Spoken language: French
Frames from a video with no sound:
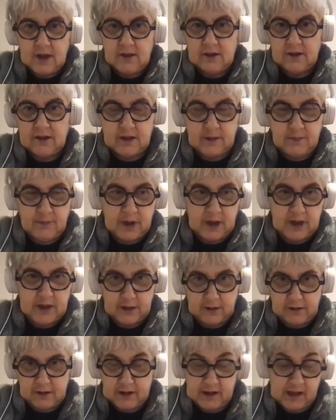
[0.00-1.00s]
c'est pas
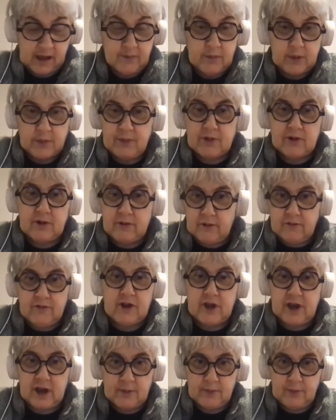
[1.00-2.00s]
très agréable, mais pour que vous
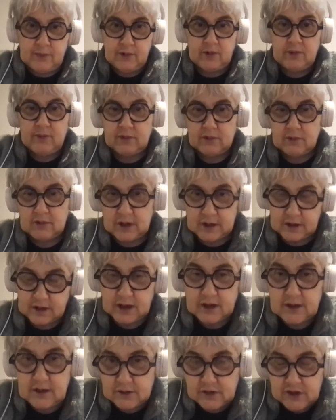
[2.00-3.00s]
voyez un peu bon la
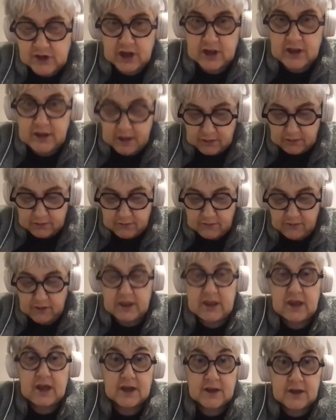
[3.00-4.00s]
tête que j'ai, si
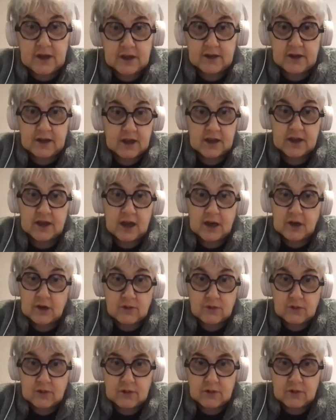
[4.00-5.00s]
toutefois ça a un intérêt
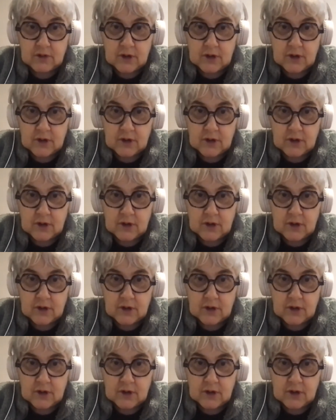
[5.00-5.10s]
quelconque.